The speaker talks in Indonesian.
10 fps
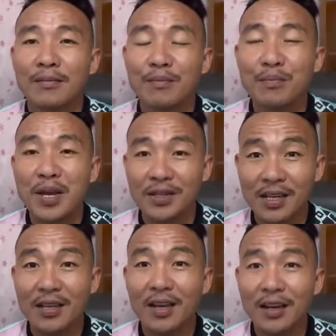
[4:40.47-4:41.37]

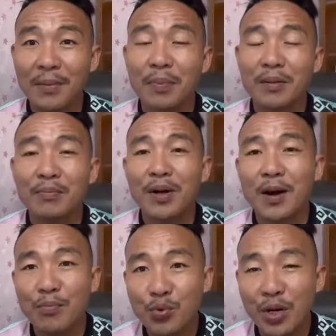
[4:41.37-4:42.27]
biasanya dapat
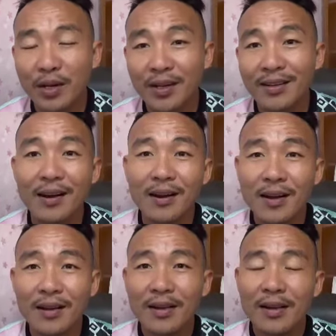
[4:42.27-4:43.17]
pengampunan
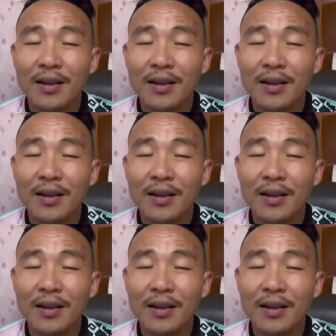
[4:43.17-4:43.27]
kerana